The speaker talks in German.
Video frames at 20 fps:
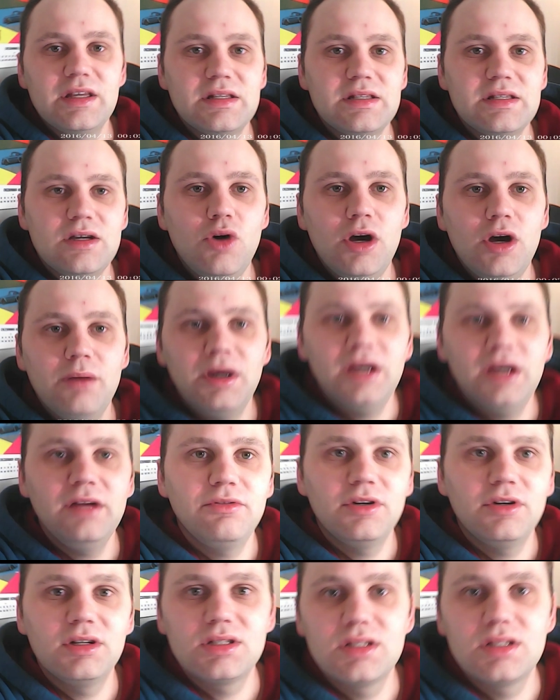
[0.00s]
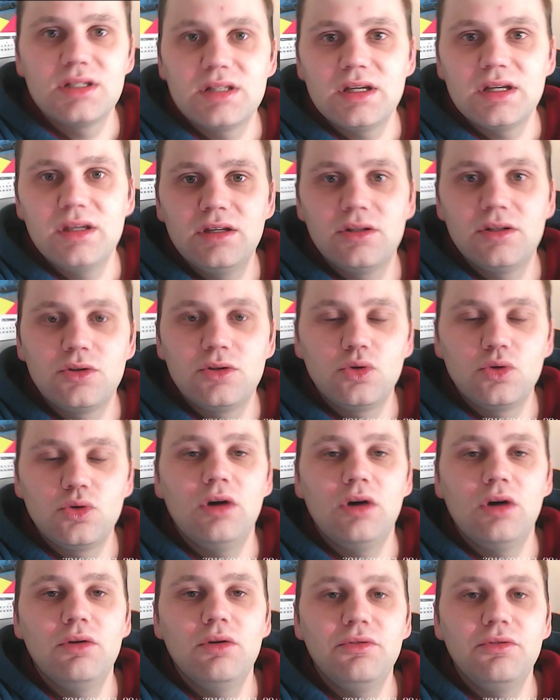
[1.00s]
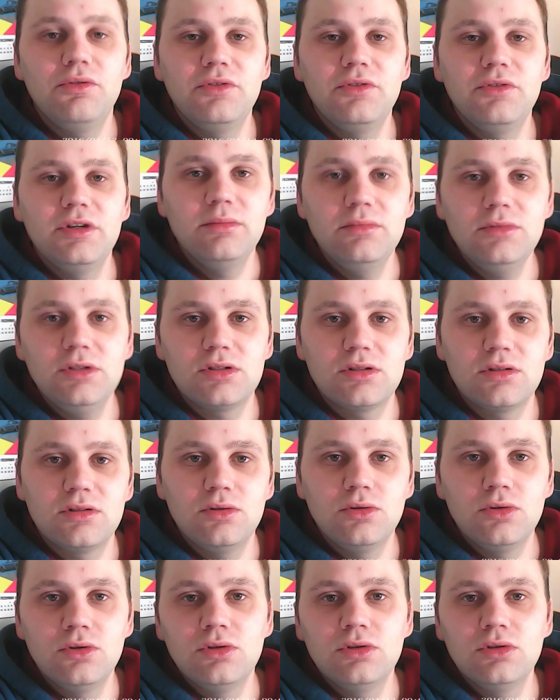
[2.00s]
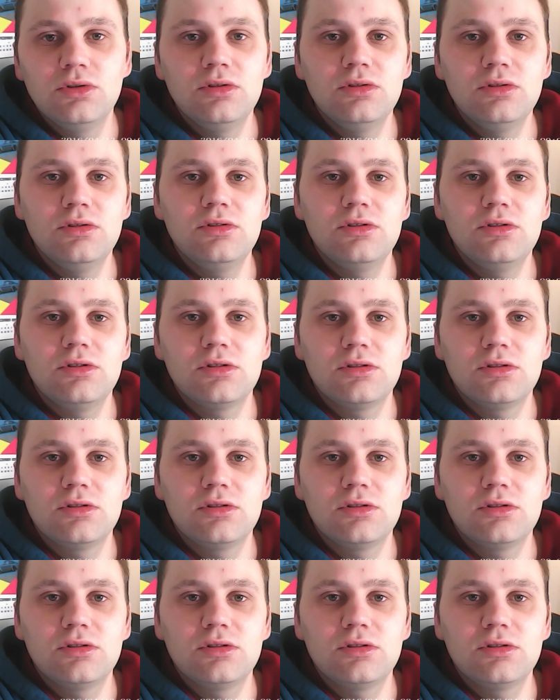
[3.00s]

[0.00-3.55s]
auch einmal ein, falls das Ding hier Ton aufnimmt und